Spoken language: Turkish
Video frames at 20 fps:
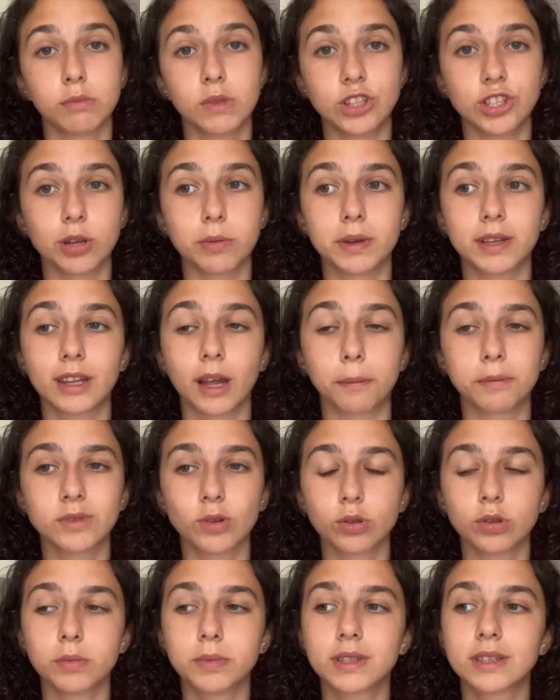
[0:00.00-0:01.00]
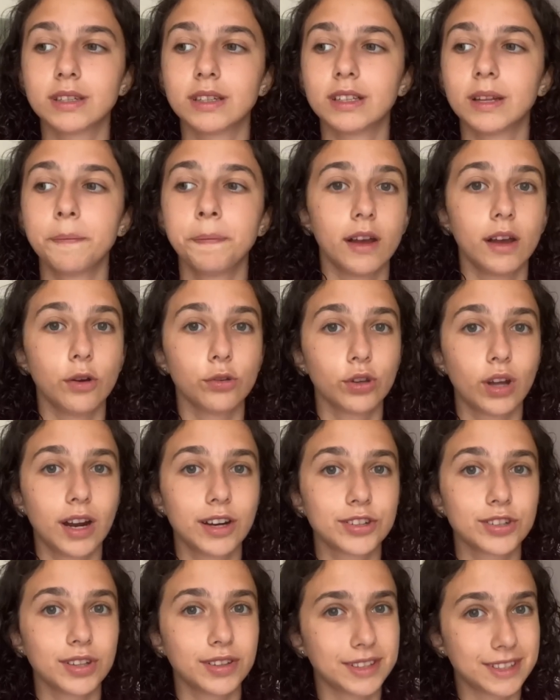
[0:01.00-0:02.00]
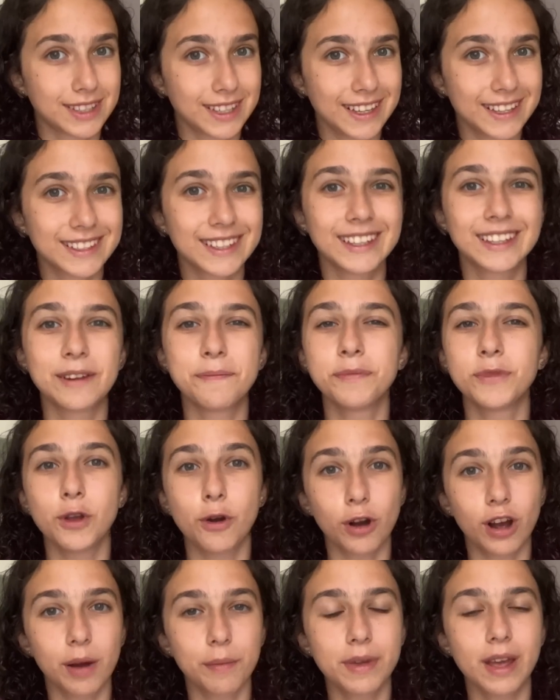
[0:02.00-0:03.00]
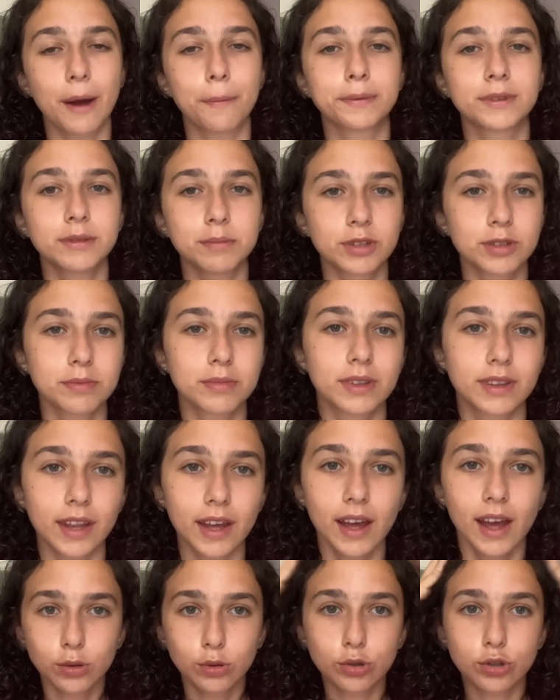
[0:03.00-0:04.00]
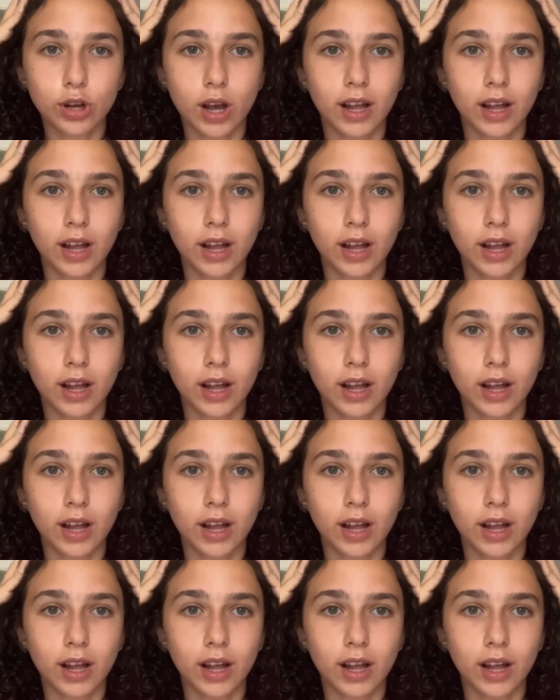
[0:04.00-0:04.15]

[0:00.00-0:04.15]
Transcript: ince bir kitaptı onu bitirdim. E, onun haricinde dizi izledim, yogamı yaptım. Şimdi de duşu